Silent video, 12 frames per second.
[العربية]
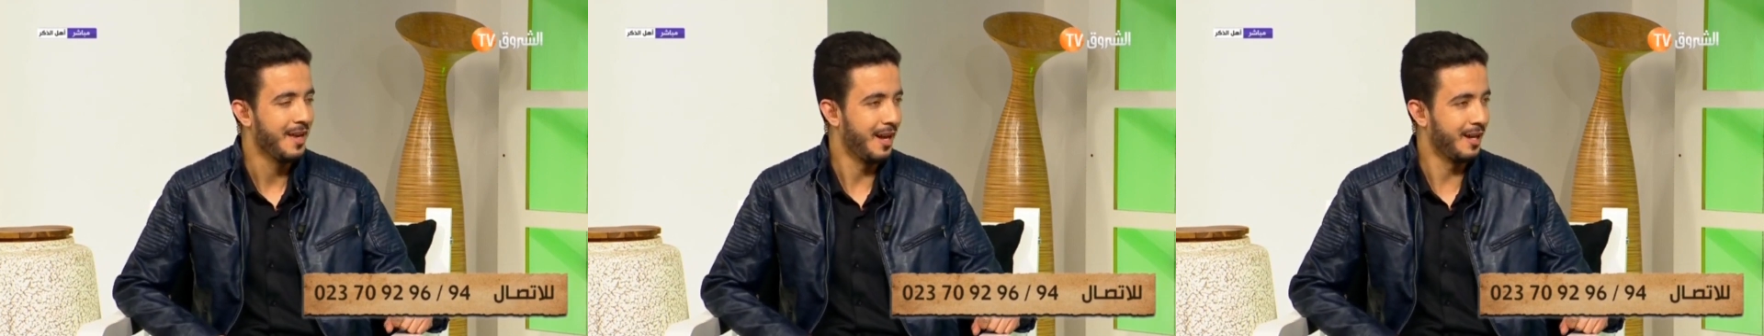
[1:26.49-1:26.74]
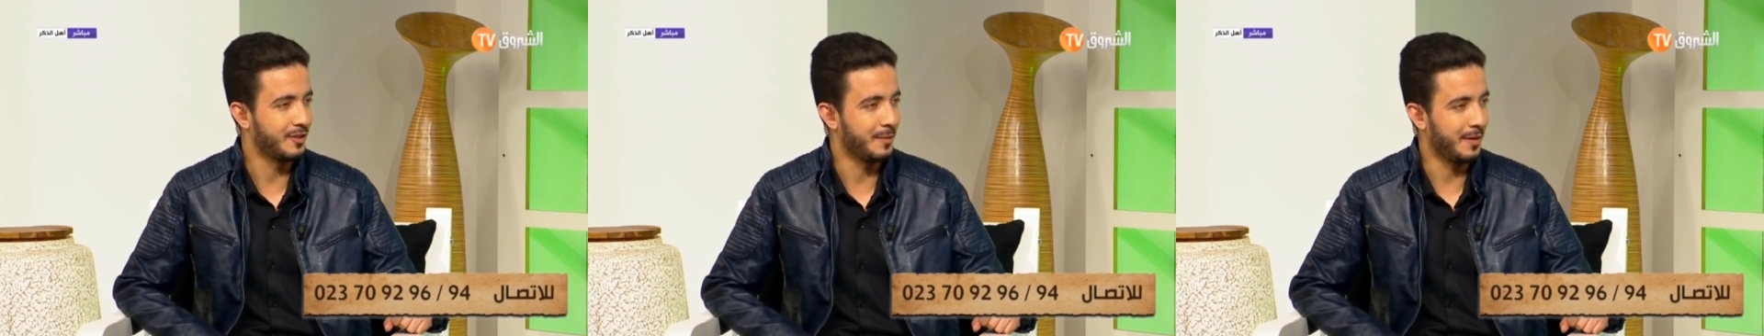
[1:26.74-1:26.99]

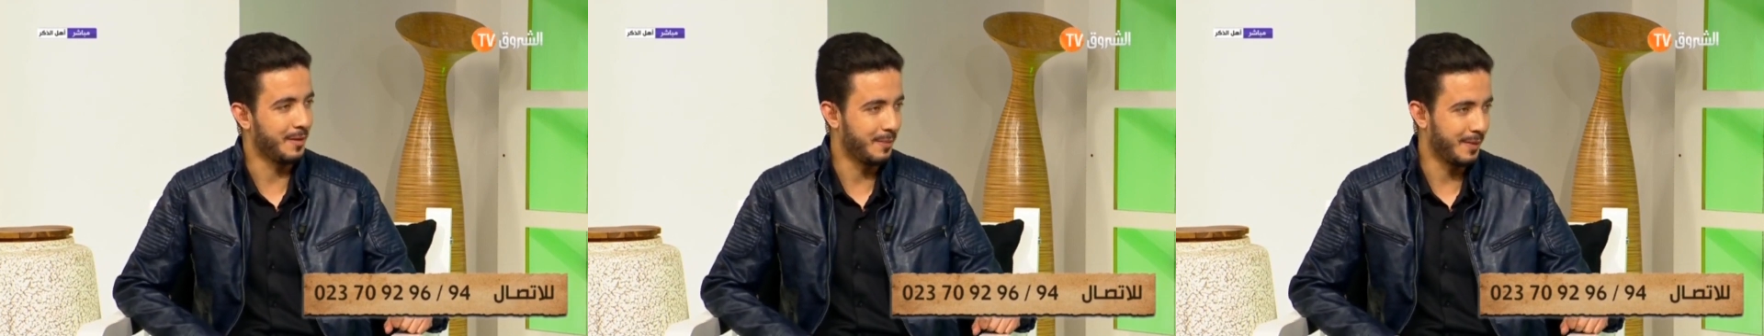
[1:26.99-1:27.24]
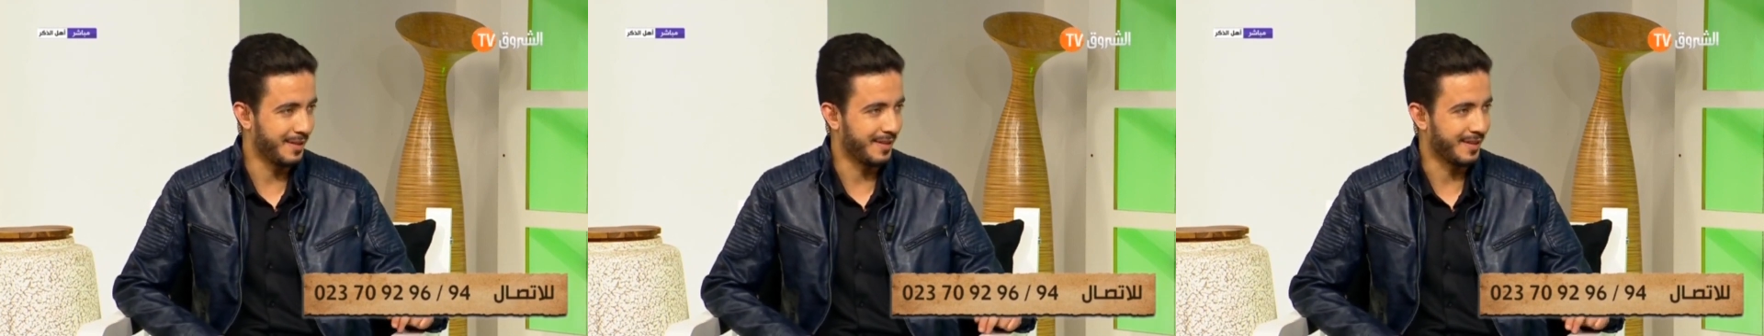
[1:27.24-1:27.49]
الجمع
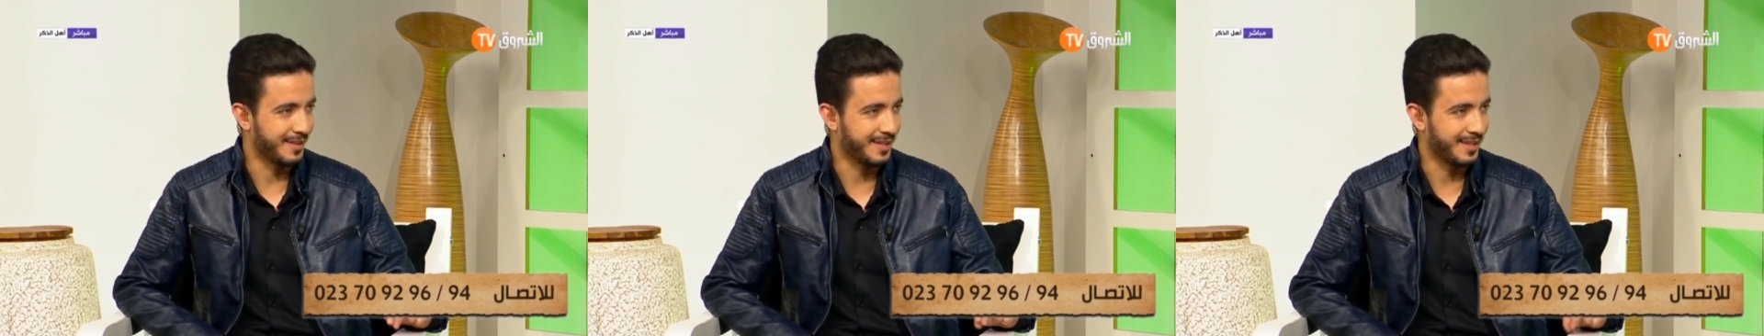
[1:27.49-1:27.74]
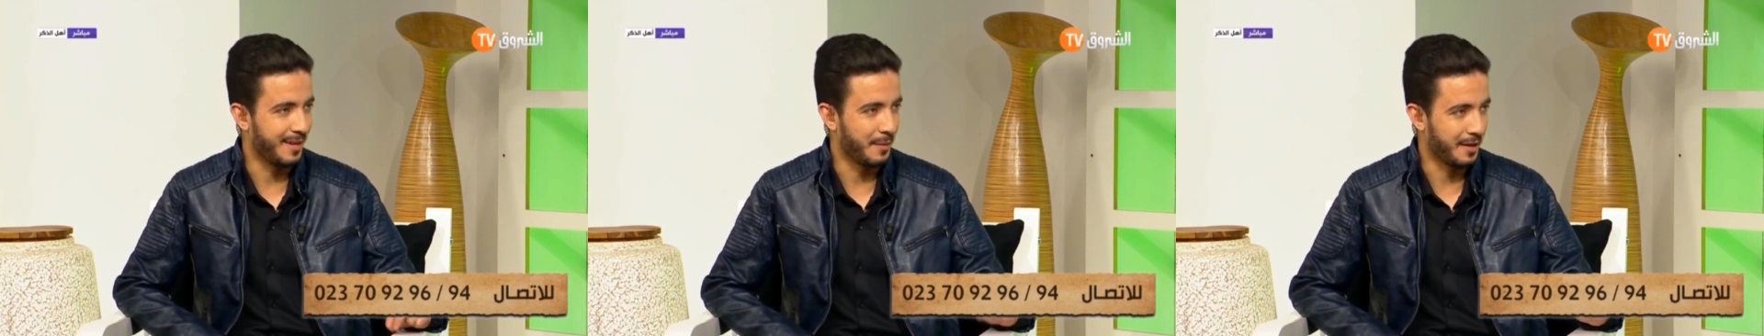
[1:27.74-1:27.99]
بين
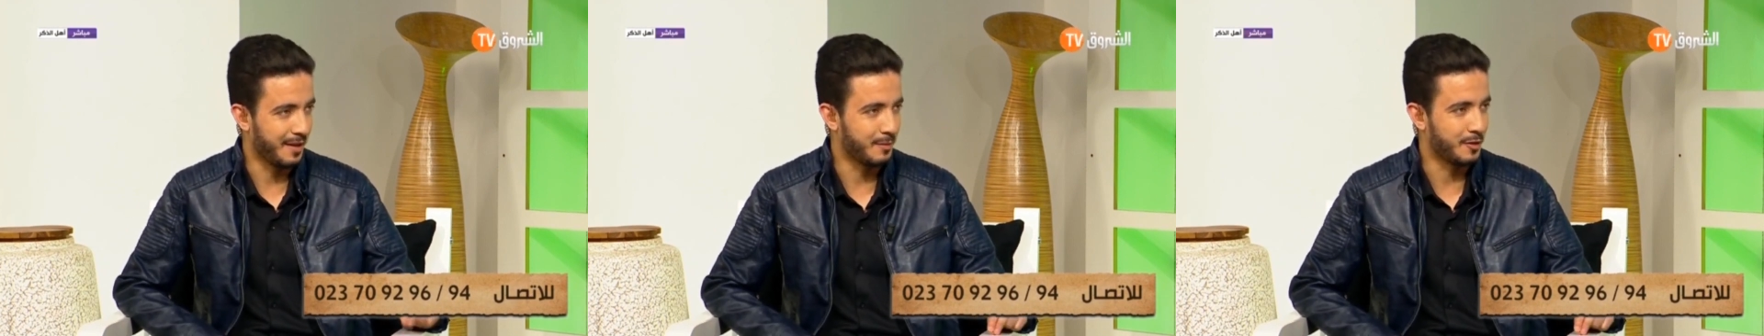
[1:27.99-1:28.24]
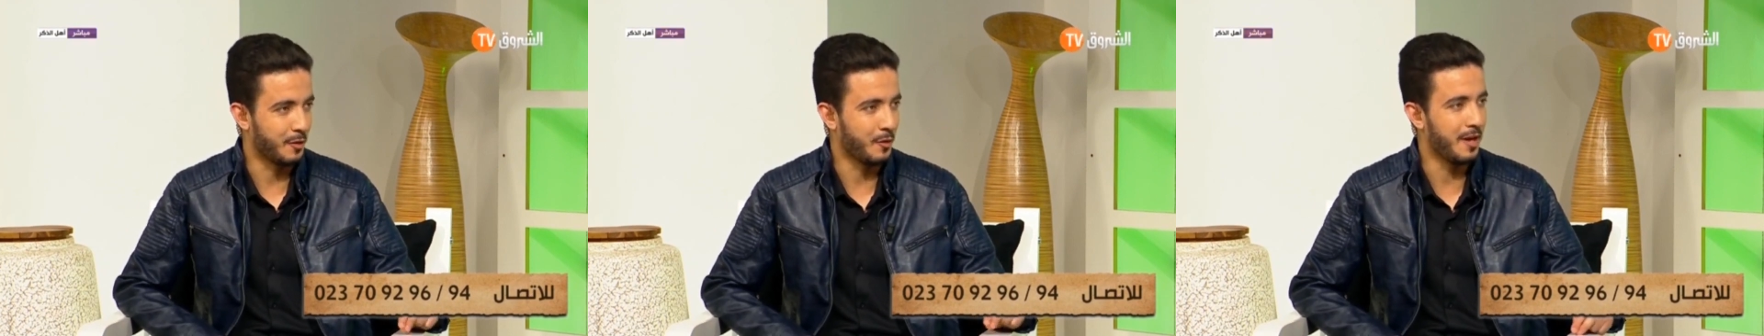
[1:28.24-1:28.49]
صيام أيام
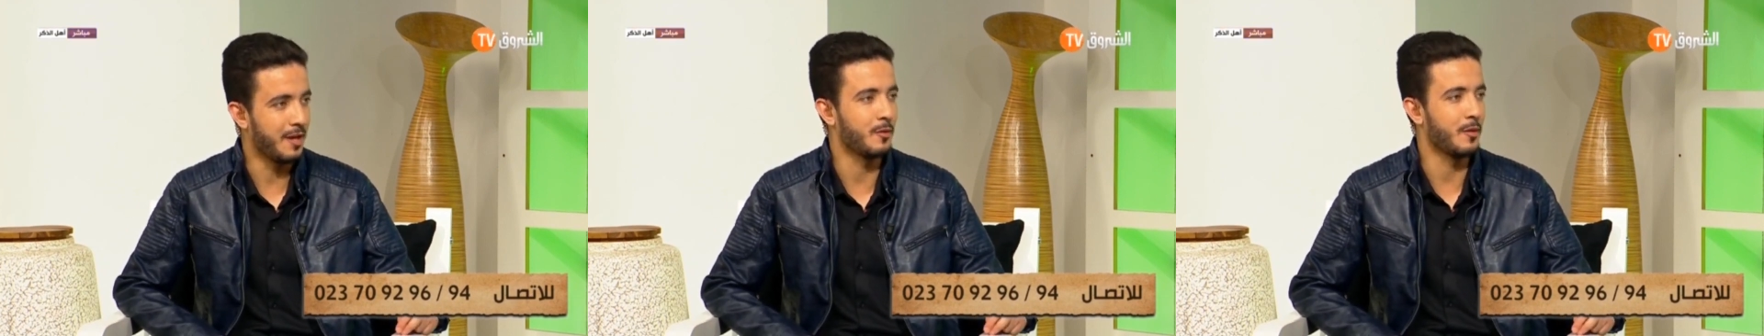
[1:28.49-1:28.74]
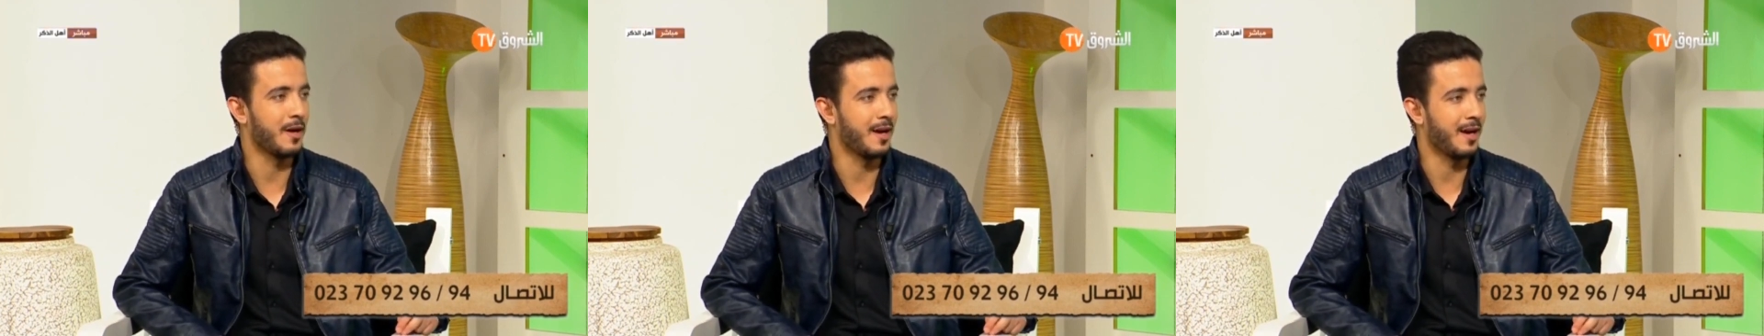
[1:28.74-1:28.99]
شوال
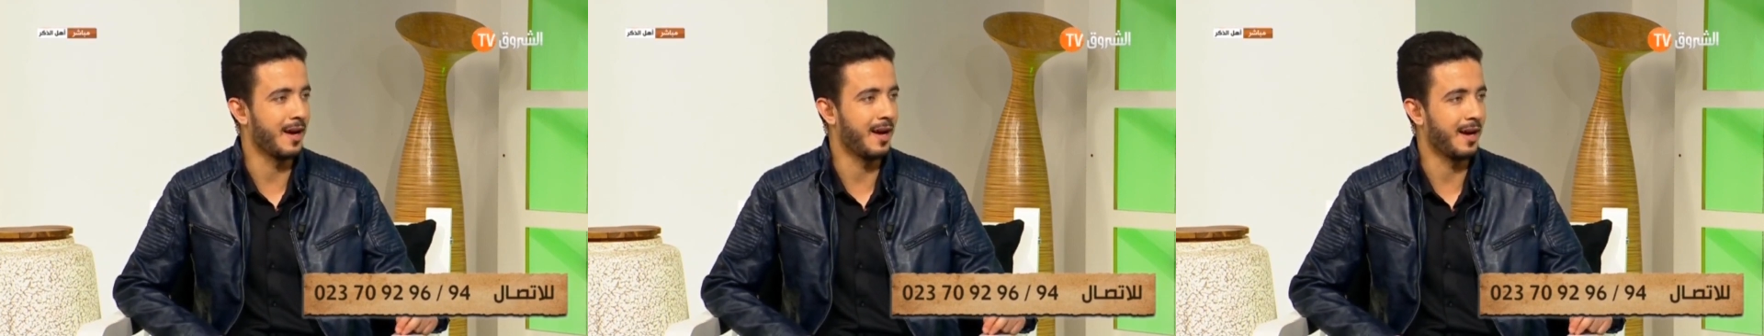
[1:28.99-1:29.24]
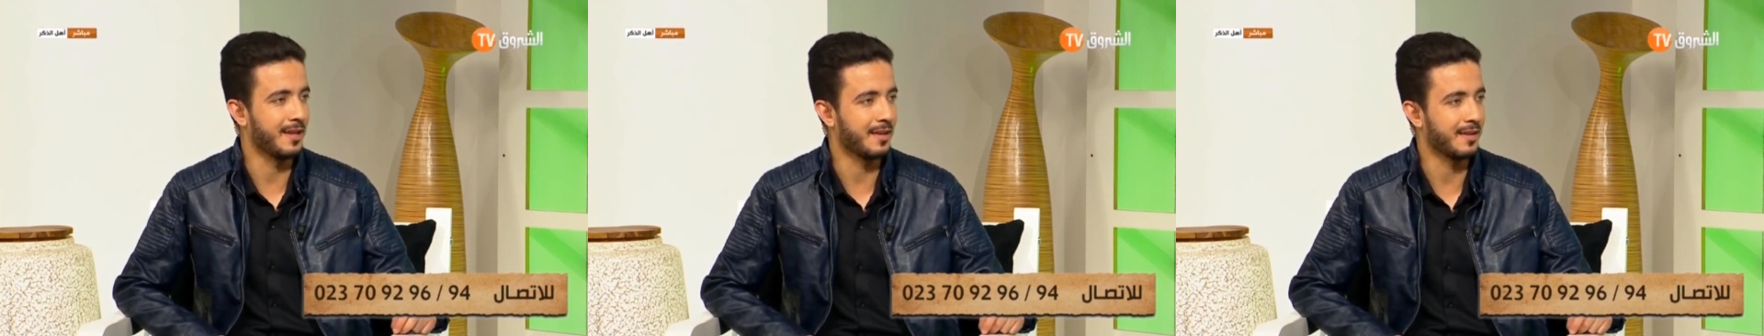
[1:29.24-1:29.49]

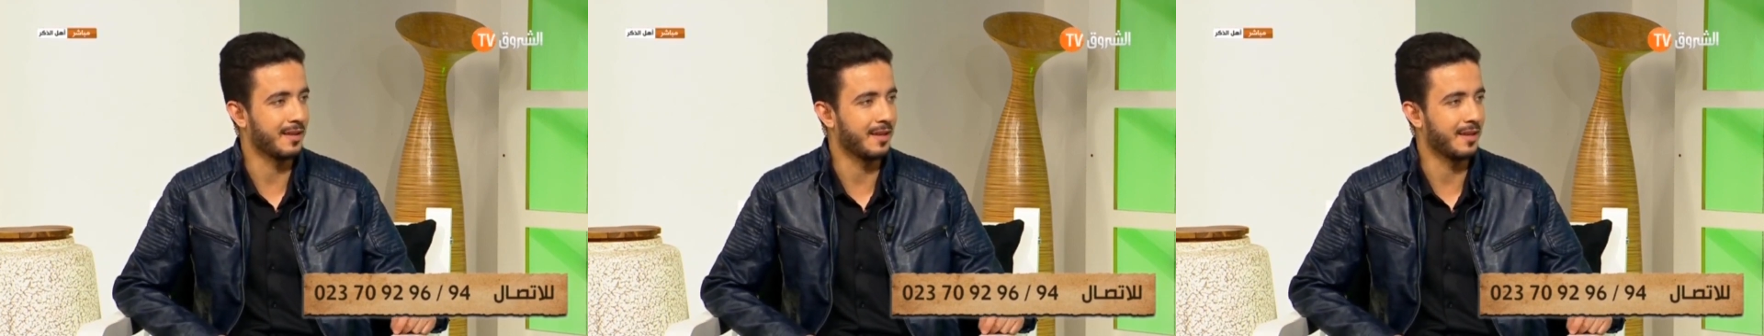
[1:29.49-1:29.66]
وأيضا